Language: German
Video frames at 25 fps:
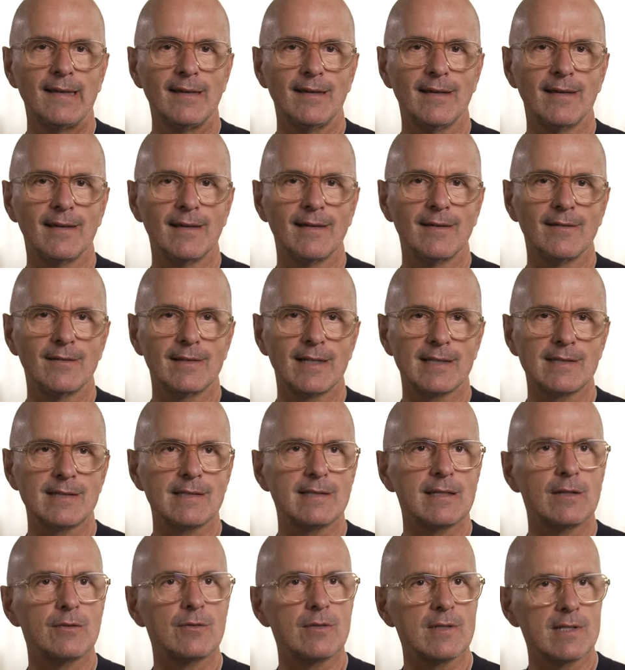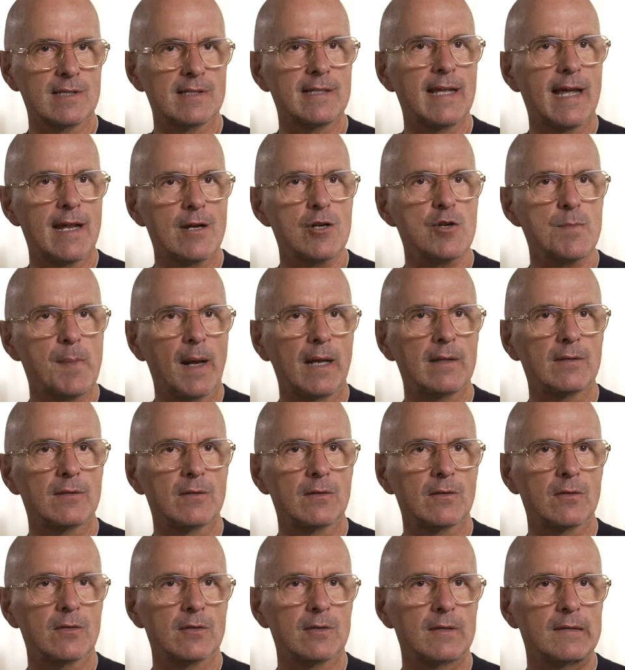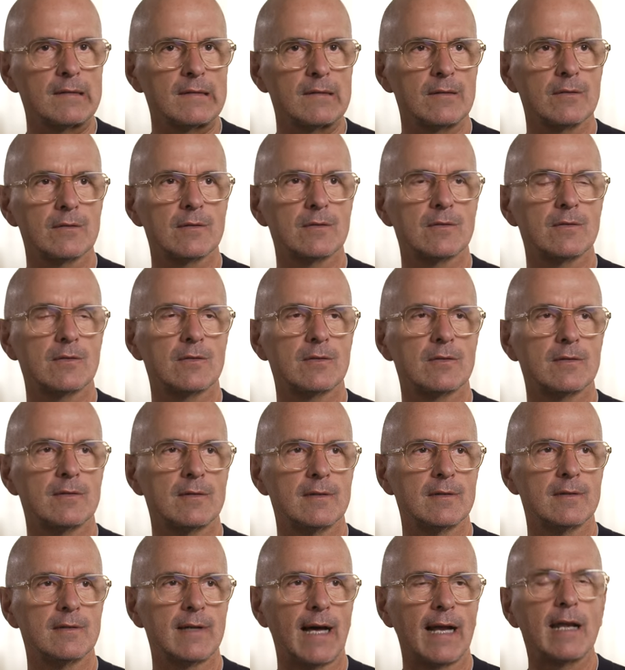Äh, das ist natürlich sehr entspannend und äh,